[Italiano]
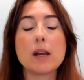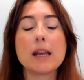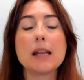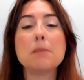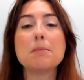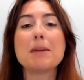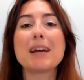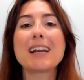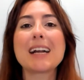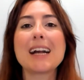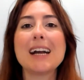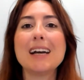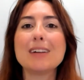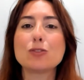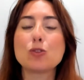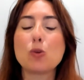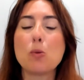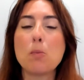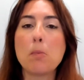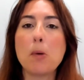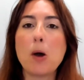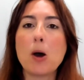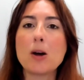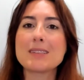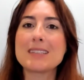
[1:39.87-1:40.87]
il mercato
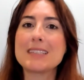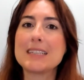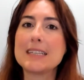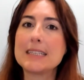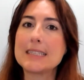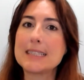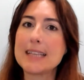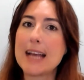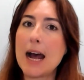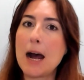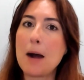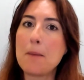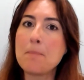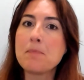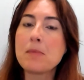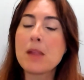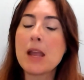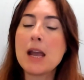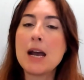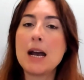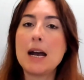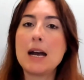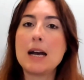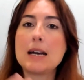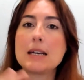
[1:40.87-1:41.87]
un po' si sta
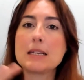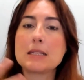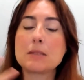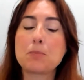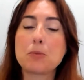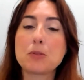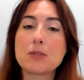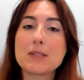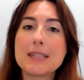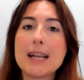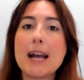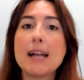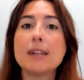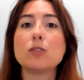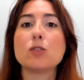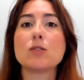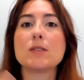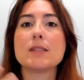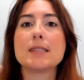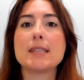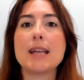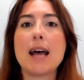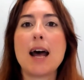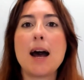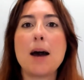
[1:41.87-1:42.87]
eh, spostando,
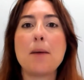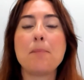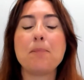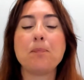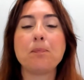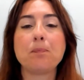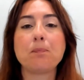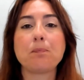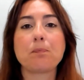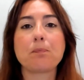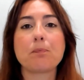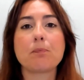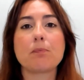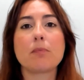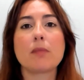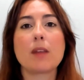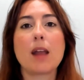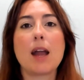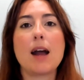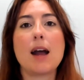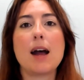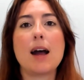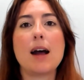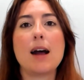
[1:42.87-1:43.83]
sta, mh, mm, uh,